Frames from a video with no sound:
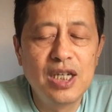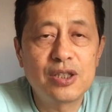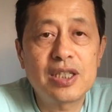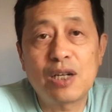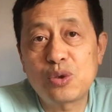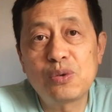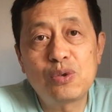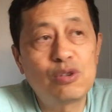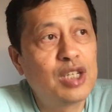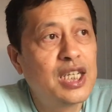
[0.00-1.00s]
就像中
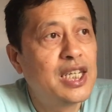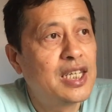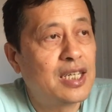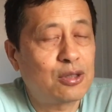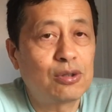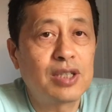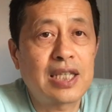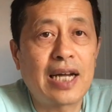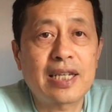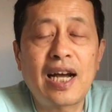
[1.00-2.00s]
共啊所谓
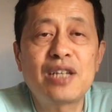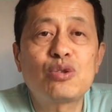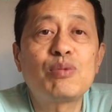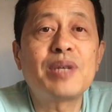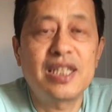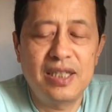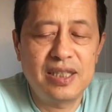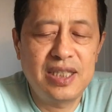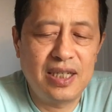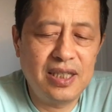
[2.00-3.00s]
打的汉族名义
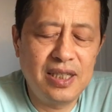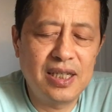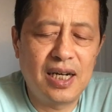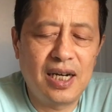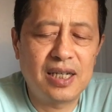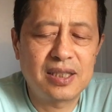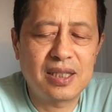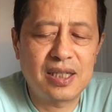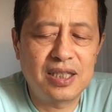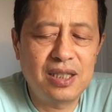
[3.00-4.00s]
建立一个啊
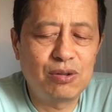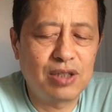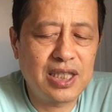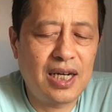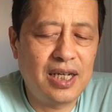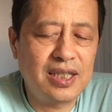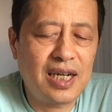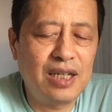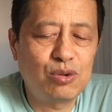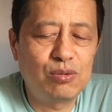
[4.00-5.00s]
这个新国家啊以
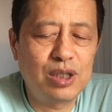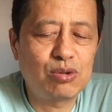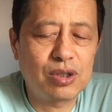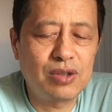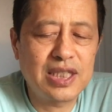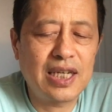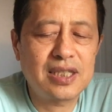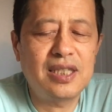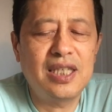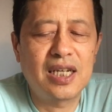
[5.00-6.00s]
汉族为主的国家
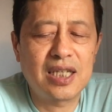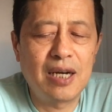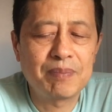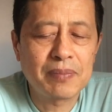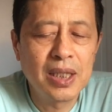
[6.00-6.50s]
是一样的啊，